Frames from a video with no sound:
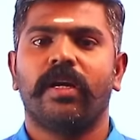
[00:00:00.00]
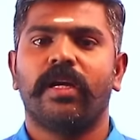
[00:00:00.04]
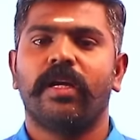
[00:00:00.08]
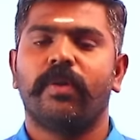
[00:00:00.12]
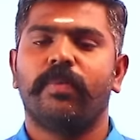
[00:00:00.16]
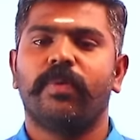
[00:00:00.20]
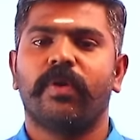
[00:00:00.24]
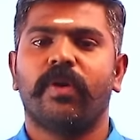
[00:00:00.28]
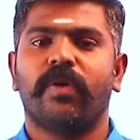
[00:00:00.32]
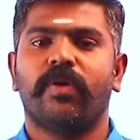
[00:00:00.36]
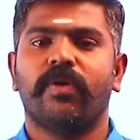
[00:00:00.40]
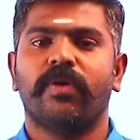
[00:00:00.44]

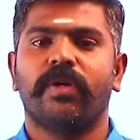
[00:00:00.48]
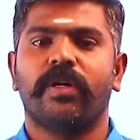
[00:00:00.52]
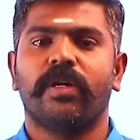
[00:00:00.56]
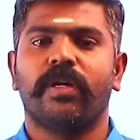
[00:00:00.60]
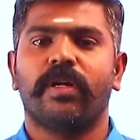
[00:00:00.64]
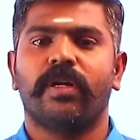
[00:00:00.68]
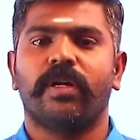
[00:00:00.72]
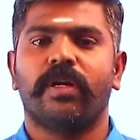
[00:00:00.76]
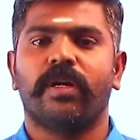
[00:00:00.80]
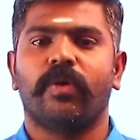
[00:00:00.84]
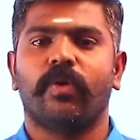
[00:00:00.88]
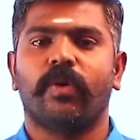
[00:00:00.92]
இப்போ அவங்க
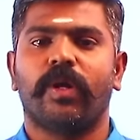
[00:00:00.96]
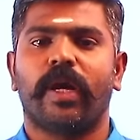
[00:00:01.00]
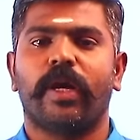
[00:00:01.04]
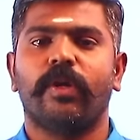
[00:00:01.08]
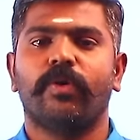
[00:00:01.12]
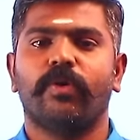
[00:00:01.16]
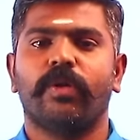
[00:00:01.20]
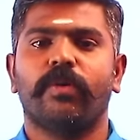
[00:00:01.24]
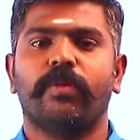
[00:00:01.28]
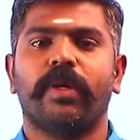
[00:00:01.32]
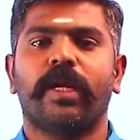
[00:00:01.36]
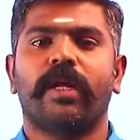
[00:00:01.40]
ஒரு
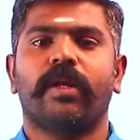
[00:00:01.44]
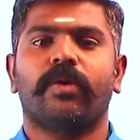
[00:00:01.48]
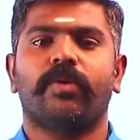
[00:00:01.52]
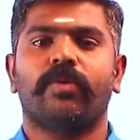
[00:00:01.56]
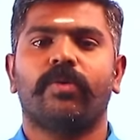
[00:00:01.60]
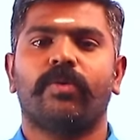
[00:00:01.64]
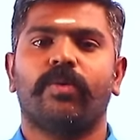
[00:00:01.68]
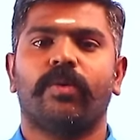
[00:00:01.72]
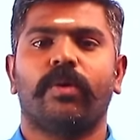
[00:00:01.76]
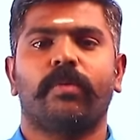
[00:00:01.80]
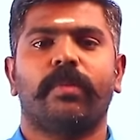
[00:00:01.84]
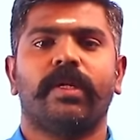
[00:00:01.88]
ஐநூறு மணி நேரம் கூட